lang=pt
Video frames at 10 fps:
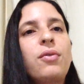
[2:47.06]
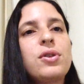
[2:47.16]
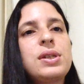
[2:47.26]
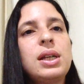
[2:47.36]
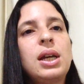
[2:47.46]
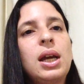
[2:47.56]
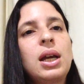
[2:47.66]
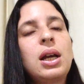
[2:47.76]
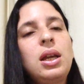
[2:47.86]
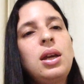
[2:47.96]
Você
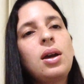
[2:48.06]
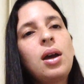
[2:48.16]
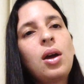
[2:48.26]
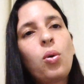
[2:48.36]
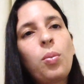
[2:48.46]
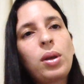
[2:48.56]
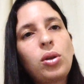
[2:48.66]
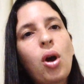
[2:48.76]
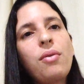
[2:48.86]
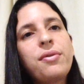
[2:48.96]
cria uma
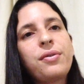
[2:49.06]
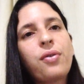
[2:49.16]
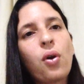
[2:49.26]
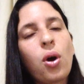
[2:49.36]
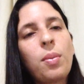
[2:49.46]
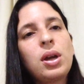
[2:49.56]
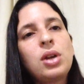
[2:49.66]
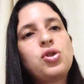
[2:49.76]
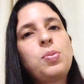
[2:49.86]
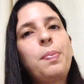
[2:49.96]
nova forma
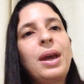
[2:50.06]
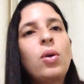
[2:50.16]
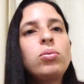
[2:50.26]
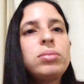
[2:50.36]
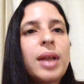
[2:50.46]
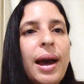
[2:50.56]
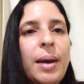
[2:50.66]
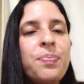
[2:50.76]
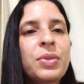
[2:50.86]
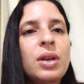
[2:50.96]
de
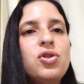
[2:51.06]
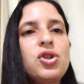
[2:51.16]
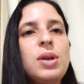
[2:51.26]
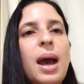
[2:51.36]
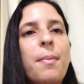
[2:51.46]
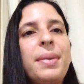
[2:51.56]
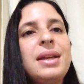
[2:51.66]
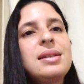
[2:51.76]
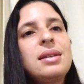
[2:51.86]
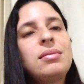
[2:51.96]
perguntar, de
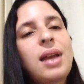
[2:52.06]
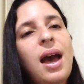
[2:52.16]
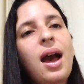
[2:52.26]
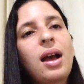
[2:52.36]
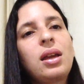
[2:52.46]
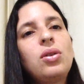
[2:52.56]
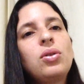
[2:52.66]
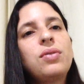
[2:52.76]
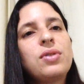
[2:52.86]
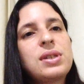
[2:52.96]
apresentar
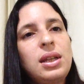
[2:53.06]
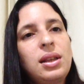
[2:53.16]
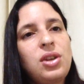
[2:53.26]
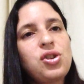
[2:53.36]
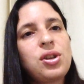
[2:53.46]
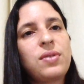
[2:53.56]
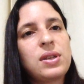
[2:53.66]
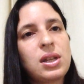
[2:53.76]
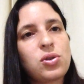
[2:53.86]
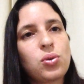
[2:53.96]
aquilo que você entende que vai
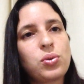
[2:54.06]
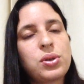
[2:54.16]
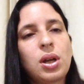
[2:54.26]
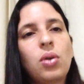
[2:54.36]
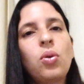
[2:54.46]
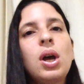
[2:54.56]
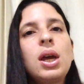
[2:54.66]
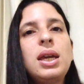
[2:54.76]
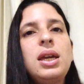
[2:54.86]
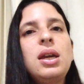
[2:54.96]
ser a solução
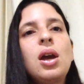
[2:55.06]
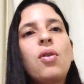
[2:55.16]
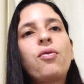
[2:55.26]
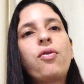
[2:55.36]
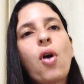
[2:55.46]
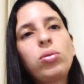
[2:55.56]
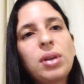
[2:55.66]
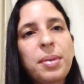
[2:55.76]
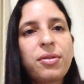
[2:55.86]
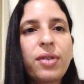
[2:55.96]
e
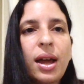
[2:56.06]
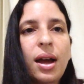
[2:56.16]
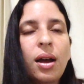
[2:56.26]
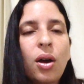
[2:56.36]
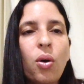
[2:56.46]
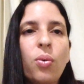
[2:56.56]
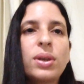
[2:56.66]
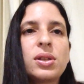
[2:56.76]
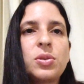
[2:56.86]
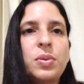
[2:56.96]
volta para falar com
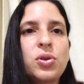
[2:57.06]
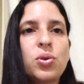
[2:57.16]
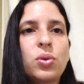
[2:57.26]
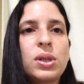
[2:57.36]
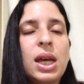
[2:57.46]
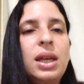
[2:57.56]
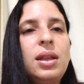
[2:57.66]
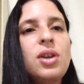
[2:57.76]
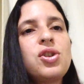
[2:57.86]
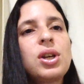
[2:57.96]
essas pessoas e
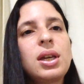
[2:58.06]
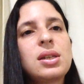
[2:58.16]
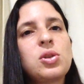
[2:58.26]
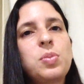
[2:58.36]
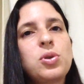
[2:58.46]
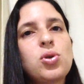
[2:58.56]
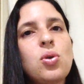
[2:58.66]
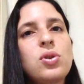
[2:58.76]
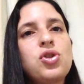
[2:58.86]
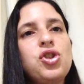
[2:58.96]
deixa que essas
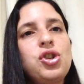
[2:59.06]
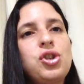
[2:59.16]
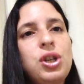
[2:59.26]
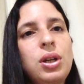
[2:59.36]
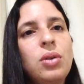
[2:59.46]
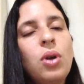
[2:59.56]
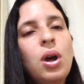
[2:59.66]
pessoas te digam